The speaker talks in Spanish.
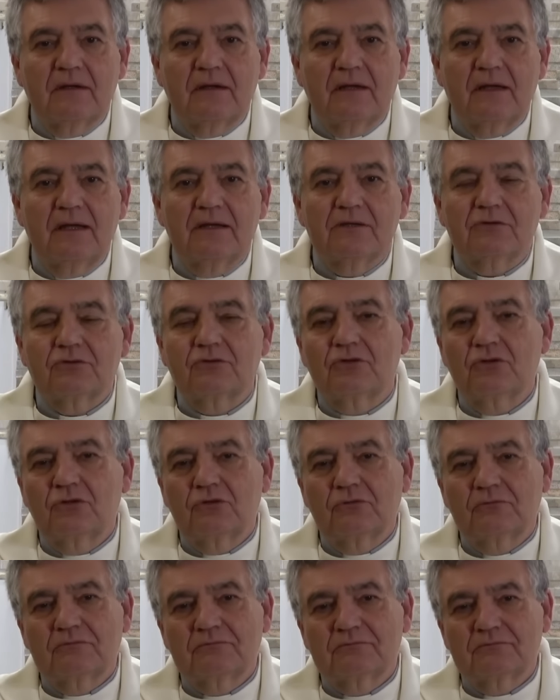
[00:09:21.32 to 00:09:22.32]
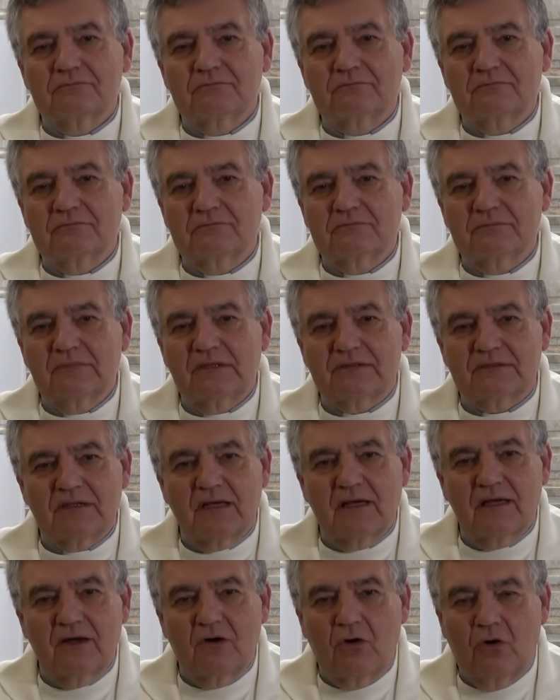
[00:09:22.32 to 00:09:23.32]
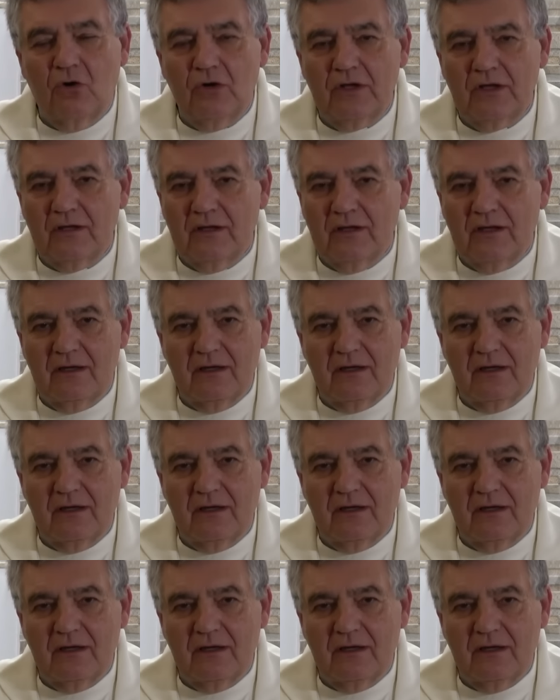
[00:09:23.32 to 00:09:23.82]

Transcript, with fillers: esto está hoy